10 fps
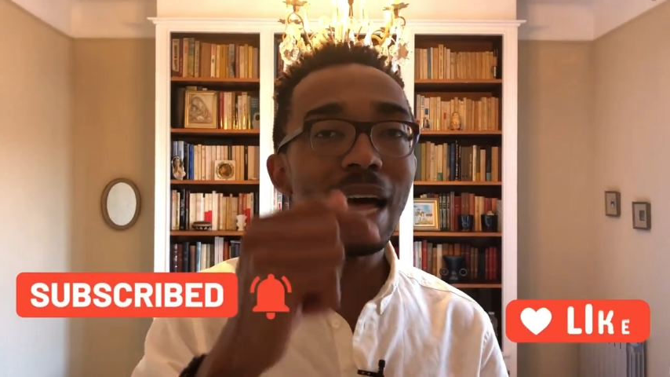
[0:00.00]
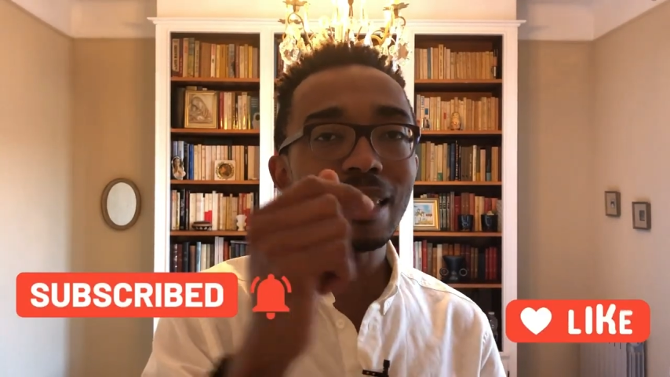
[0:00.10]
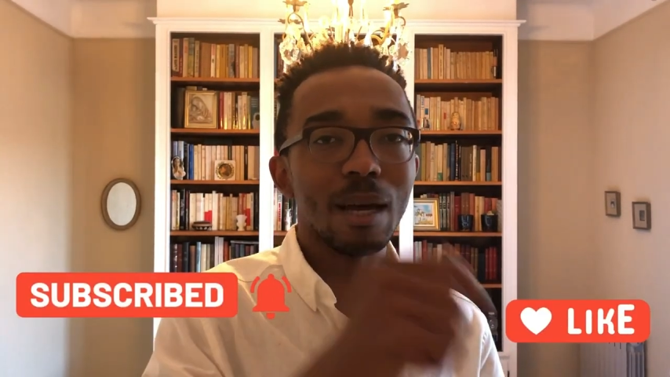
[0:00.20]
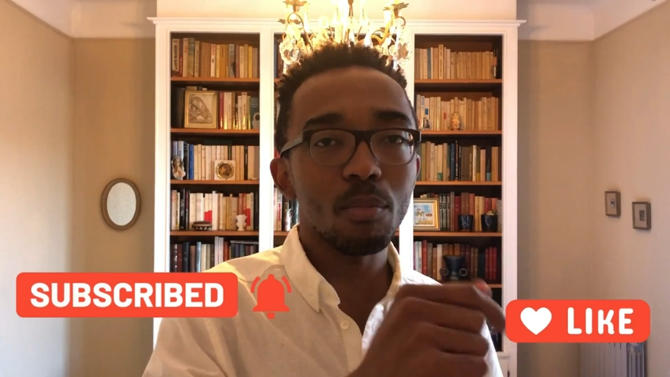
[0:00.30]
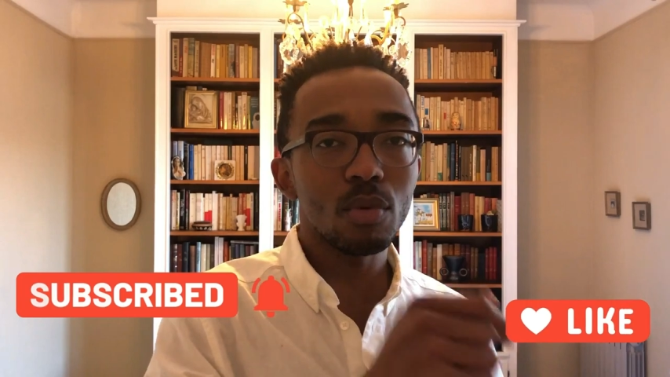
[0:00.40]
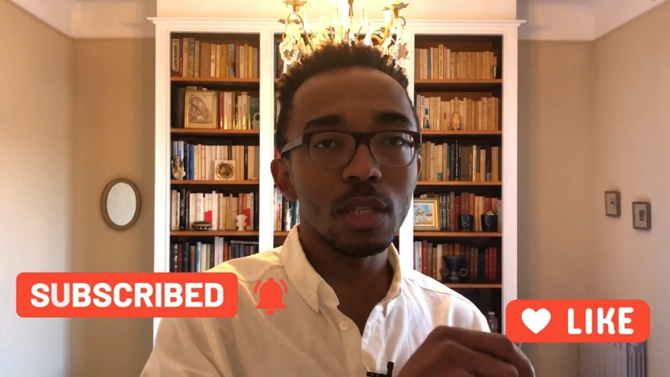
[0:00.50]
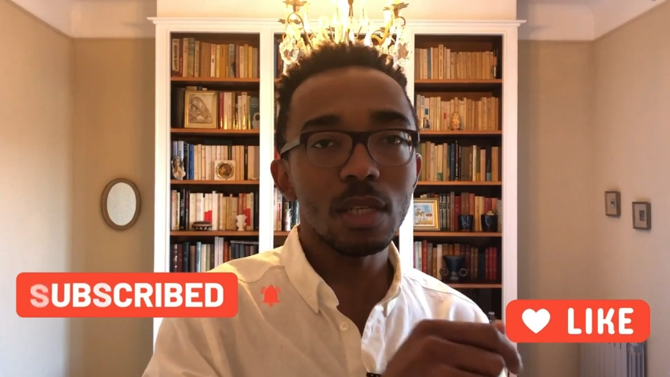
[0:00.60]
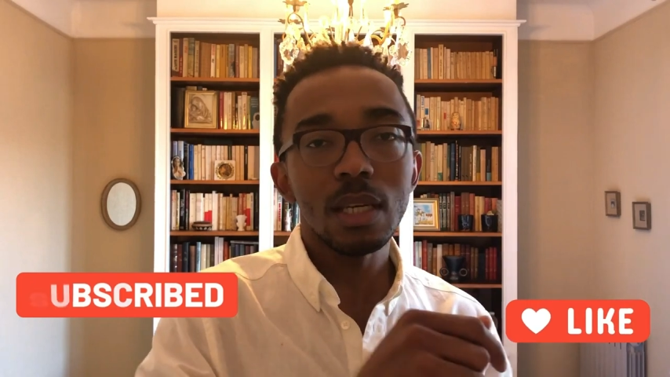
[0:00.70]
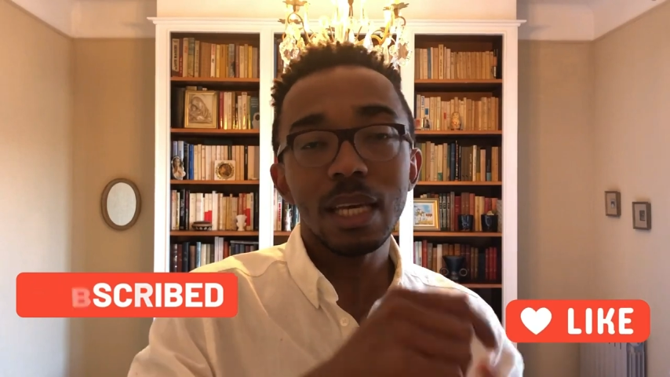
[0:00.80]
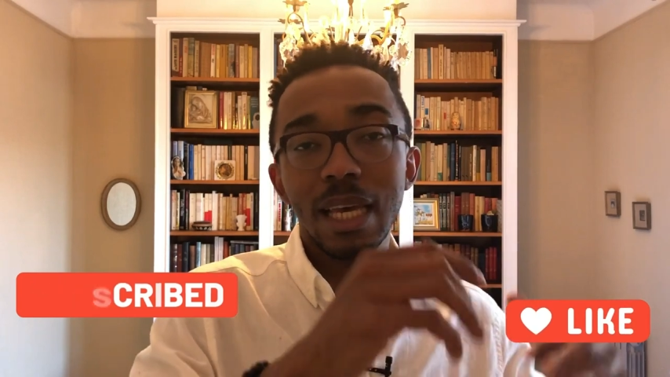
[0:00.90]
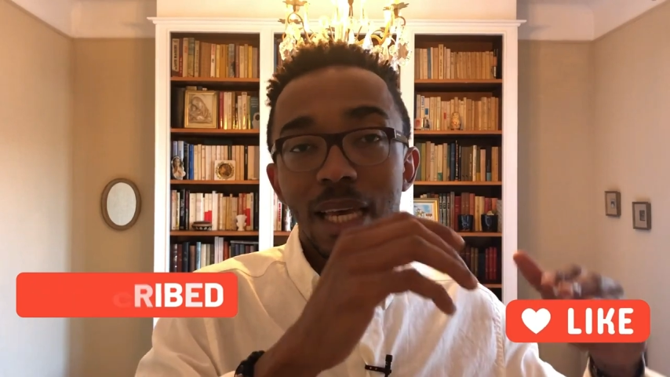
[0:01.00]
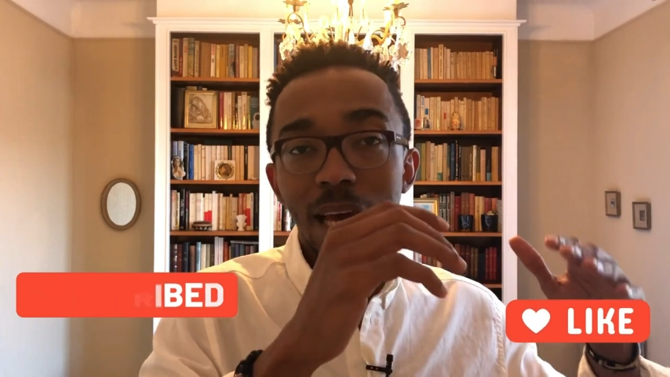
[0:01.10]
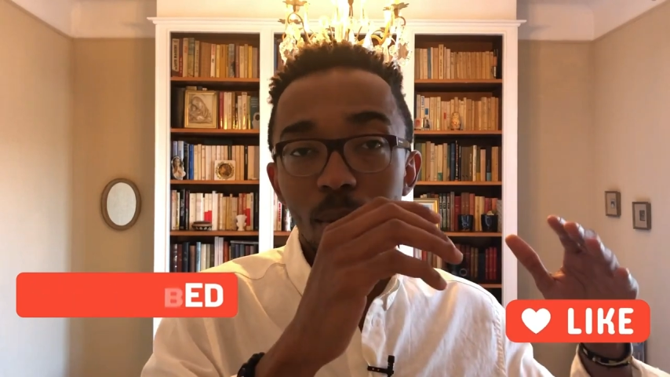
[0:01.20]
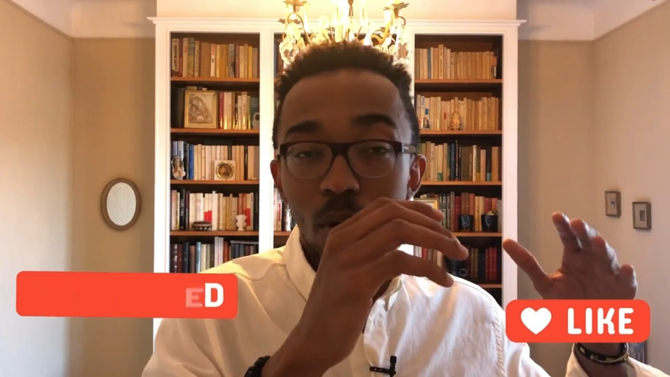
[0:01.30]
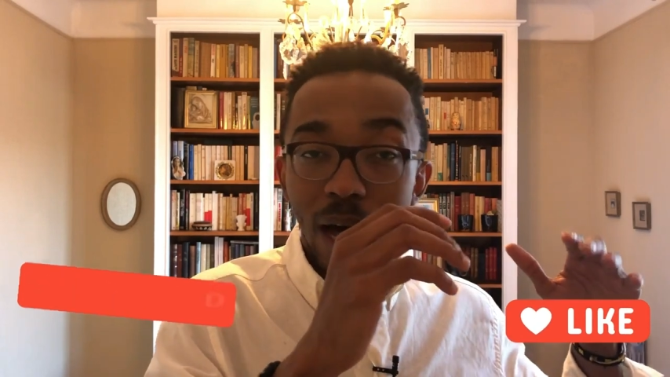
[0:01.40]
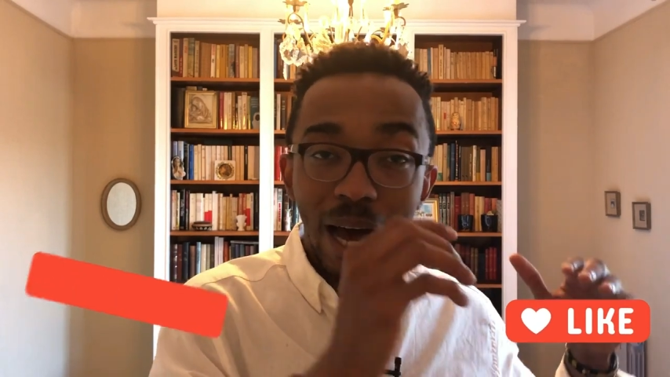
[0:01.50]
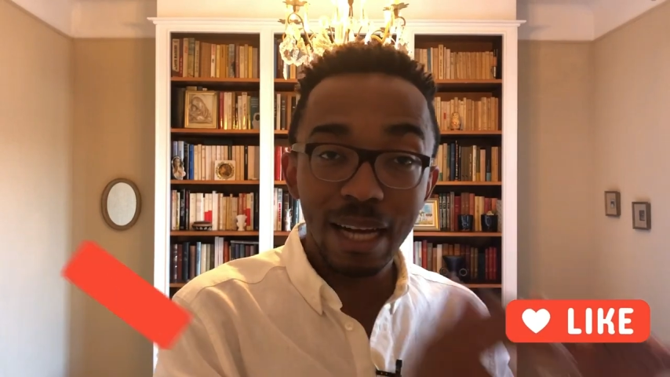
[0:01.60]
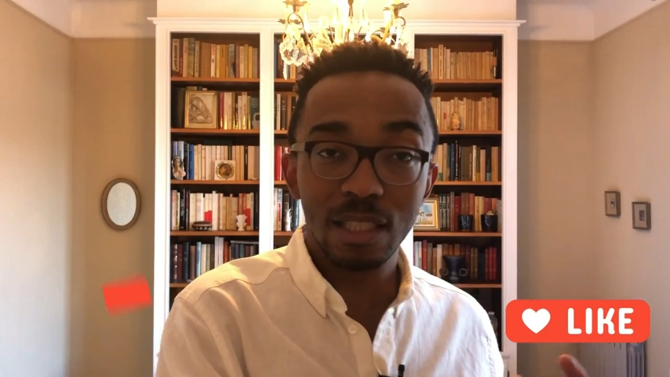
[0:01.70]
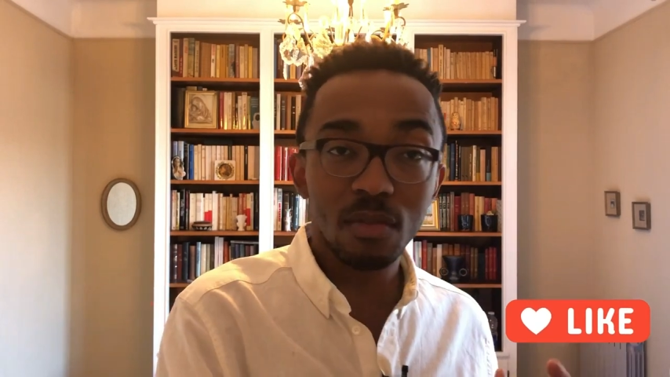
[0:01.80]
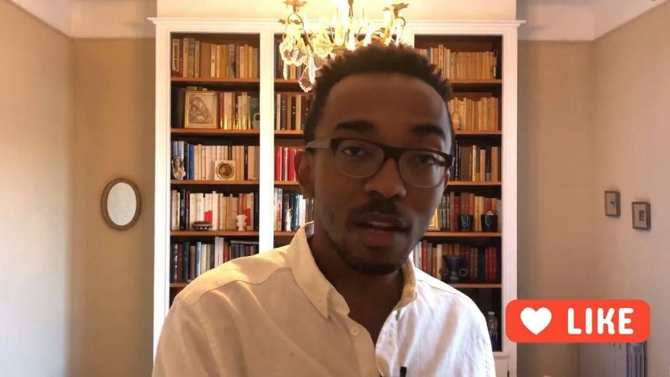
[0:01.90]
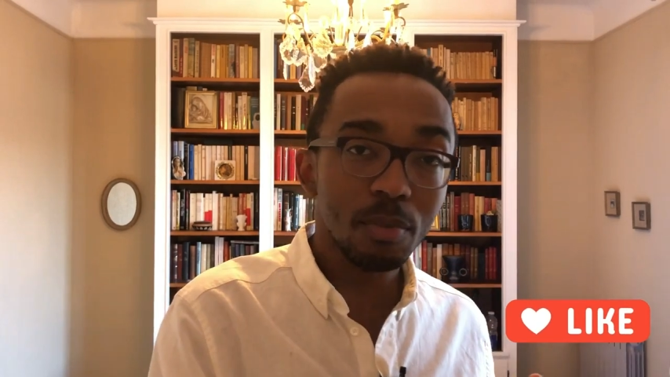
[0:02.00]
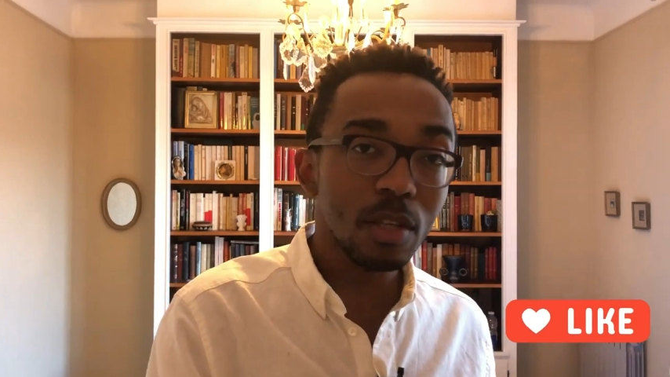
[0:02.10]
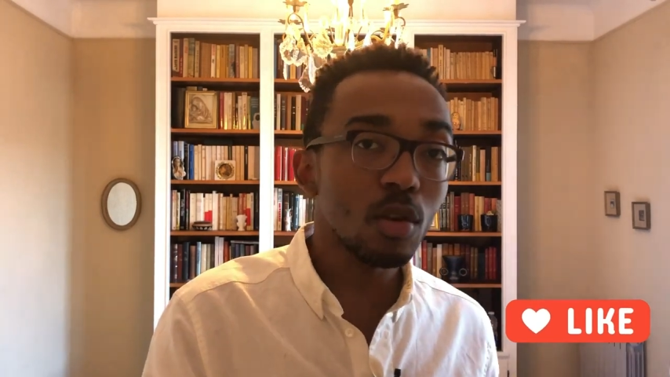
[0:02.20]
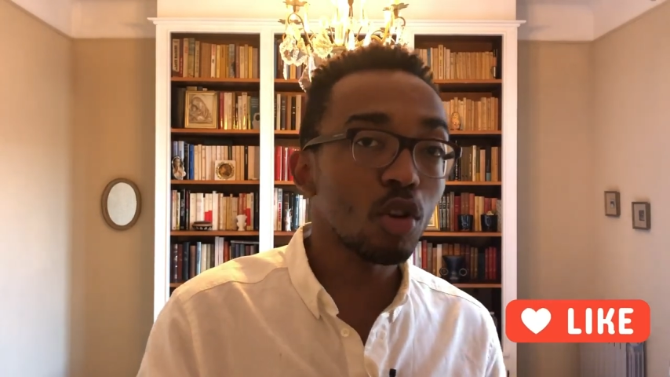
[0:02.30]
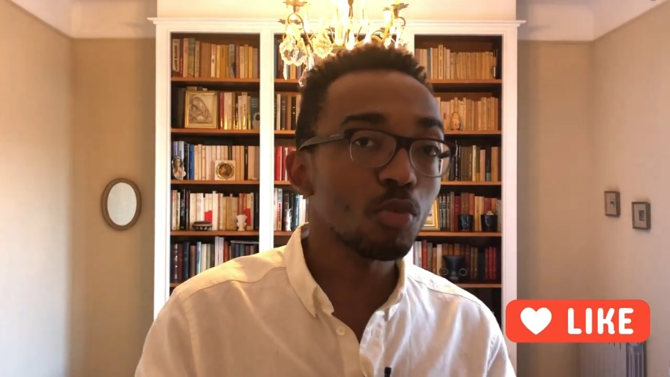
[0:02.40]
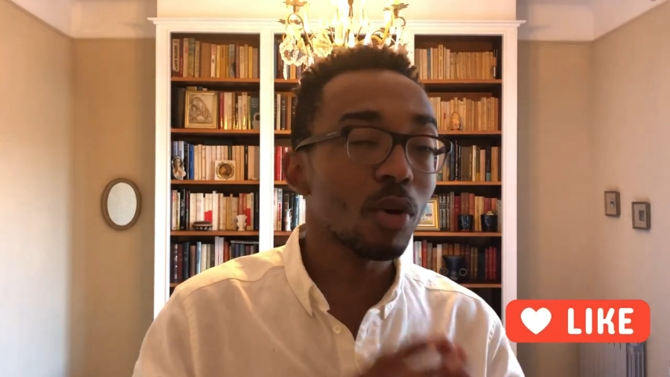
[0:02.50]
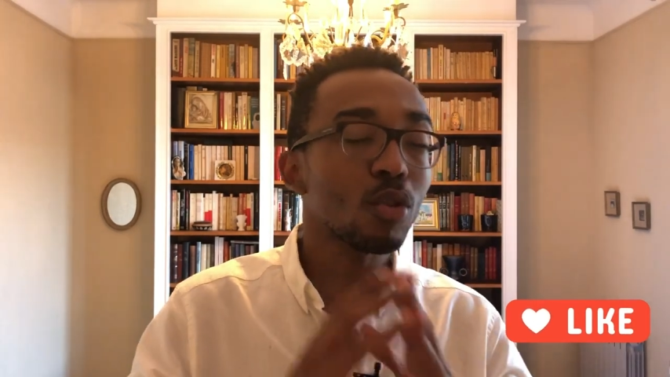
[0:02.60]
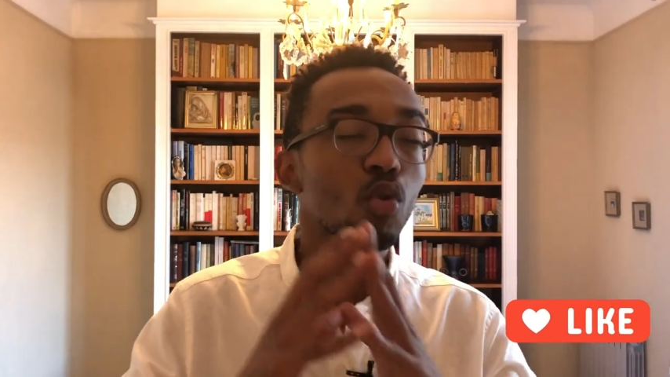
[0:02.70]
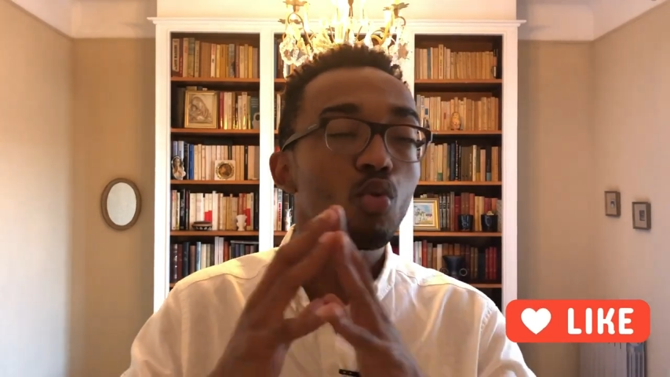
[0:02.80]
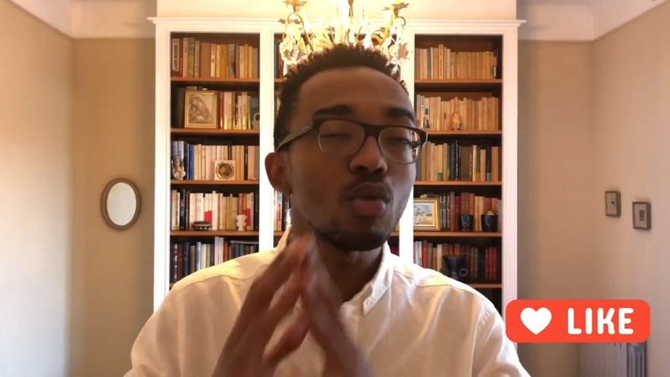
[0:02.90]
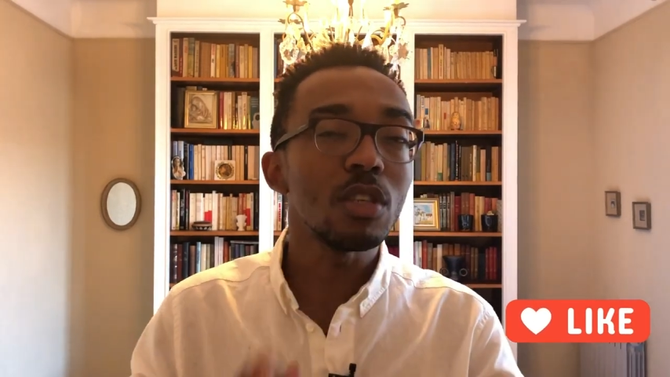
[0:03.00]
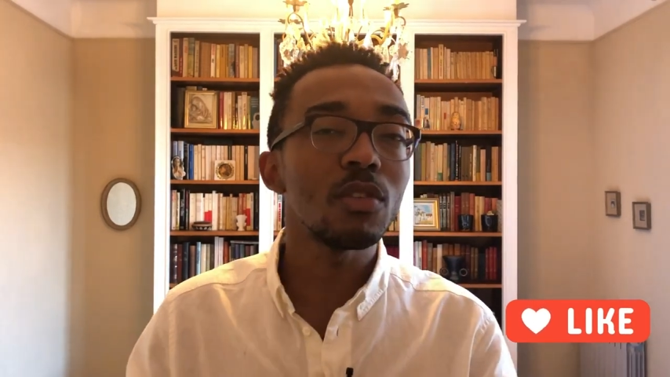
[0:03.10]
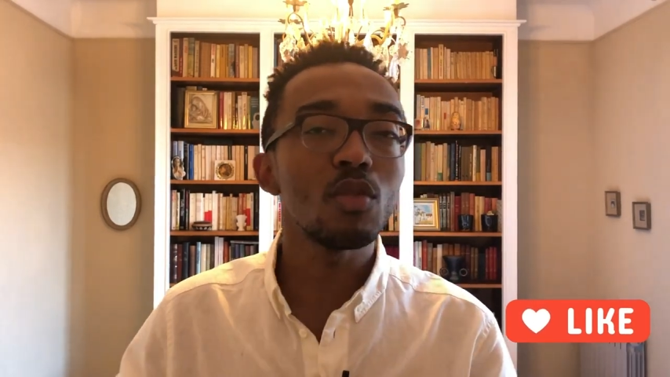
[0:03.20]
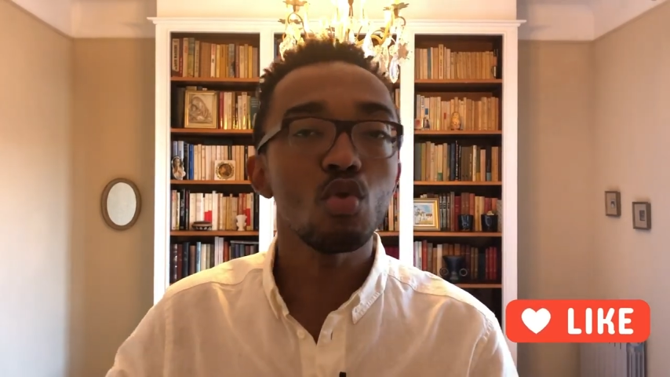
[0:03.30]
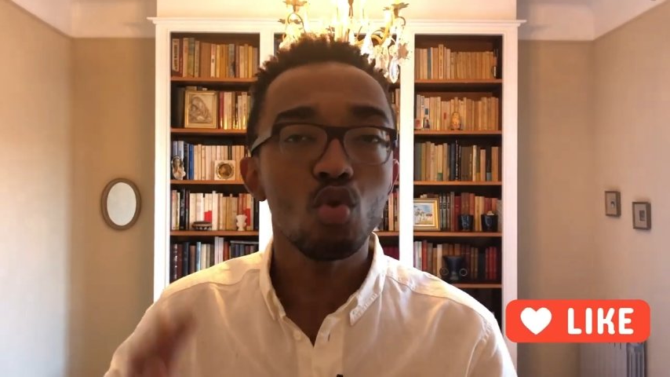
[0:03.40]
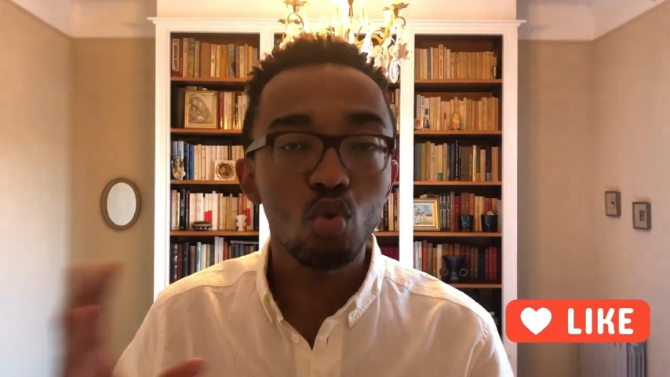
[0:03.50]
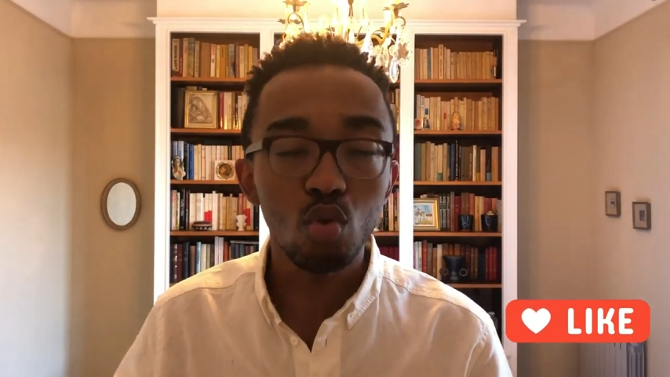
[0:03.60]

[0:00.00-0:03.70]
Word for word: à t'abonner et également à activer la petite cloche pour être notifié de